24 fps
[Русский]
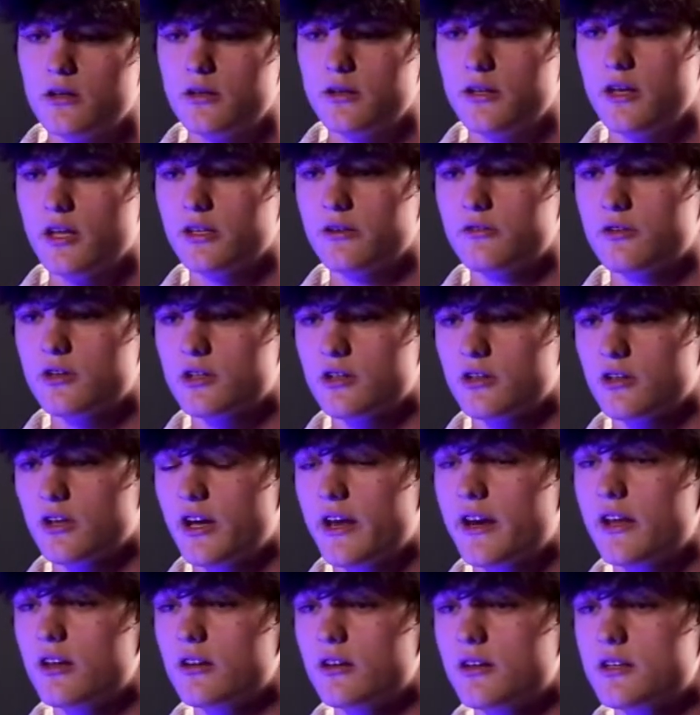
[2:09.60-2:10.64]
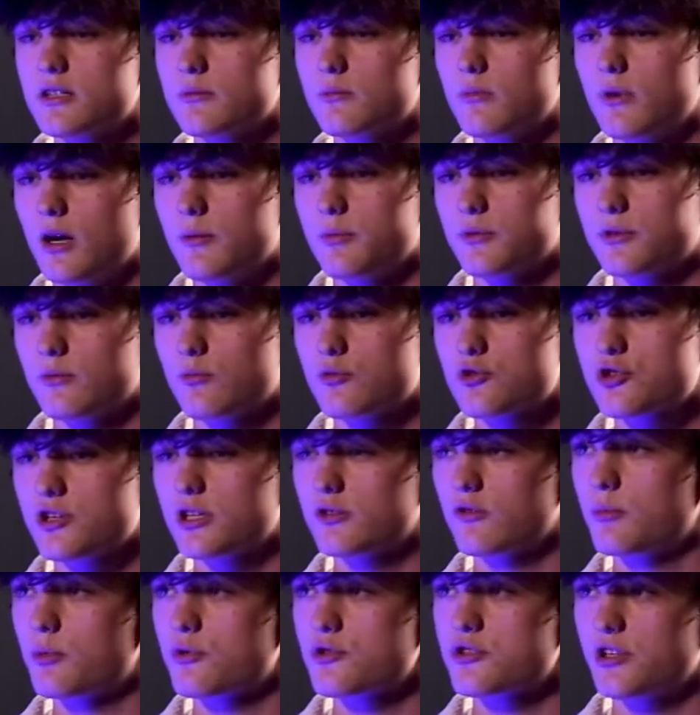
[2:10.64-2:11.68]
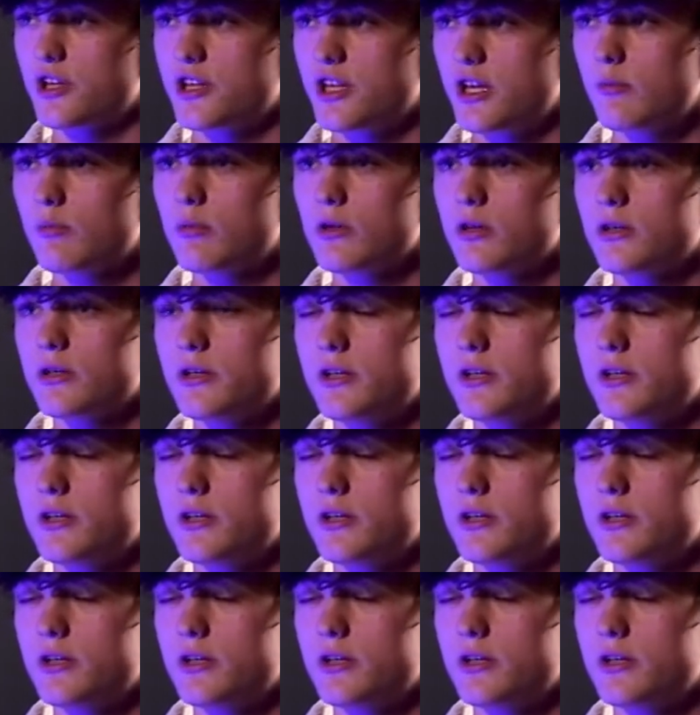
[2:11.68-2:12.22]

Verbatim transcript: я, наверное, горел этим, а потому что этого просто не было,